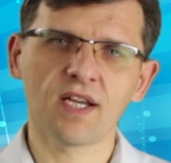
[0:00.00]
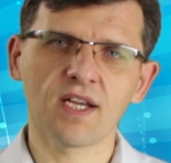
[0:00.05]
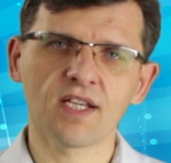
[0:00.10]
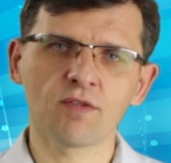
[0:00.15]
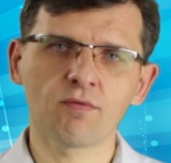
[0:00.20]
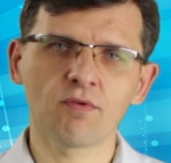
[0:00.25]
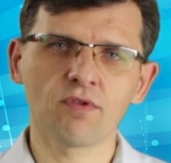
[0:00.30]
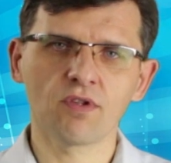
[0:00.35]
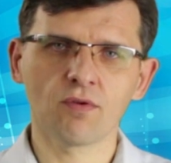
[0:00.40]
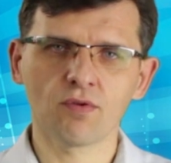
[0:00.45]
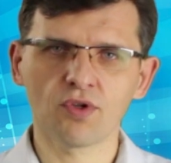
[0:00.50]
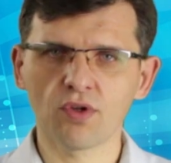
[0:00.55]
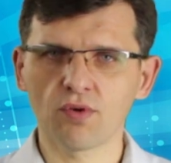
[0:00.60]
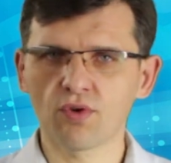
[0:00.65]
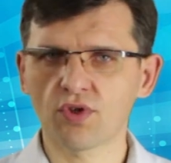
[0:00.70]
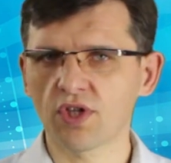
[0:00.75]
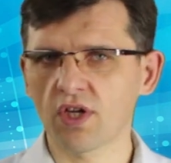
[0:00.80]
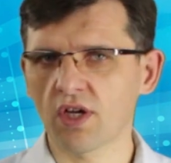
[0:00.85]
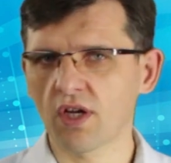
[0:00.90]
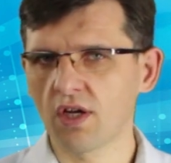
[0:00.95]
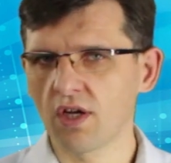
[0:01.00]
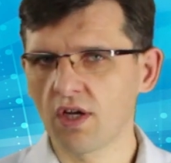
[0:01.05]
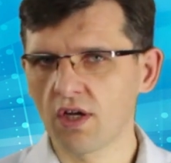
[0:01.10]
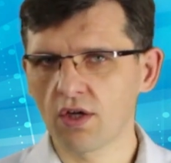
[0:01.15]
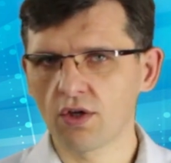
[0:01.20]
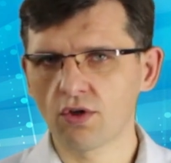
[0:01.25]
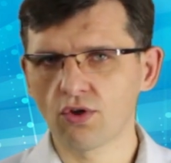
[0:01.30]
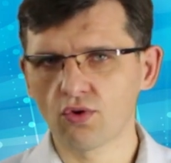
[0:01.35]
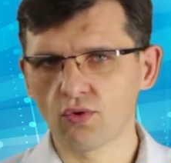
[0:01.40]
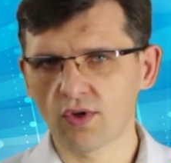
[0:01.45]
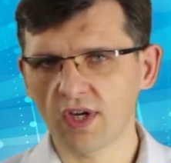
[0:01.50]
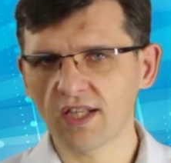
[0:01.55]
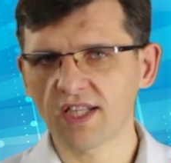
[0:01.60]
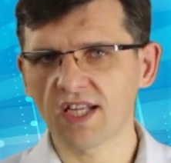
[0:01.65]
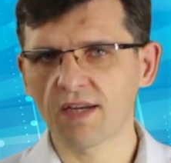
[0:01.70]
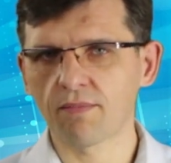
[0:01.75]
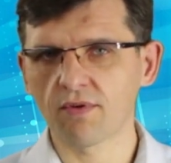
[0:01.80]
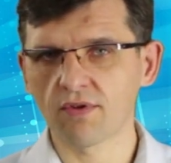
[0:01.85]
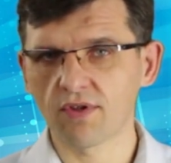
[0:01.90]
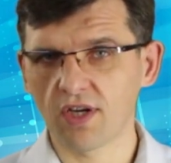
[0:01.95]
na słynną książkę
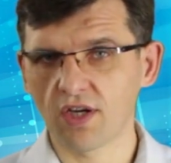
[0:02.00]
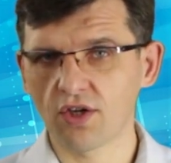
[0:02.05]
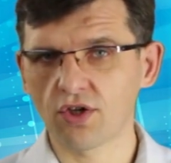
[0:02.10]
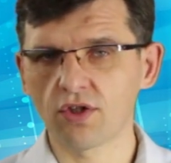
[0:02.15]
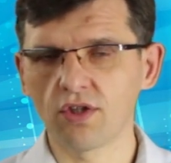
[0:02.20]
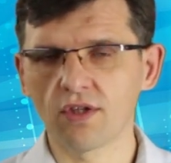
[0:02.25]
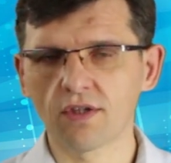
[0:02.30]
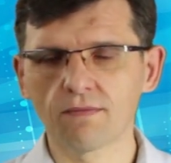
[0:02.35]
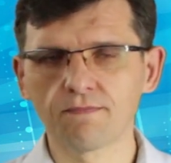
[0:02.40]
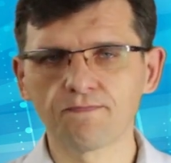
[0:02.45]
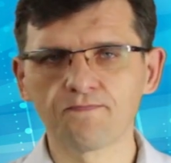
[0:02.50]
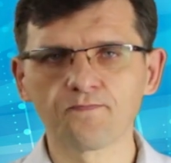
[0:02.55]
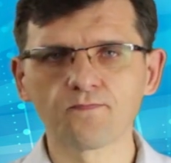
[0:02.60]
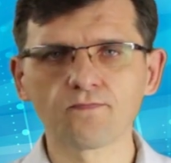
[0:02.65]
Jurana, podręcznik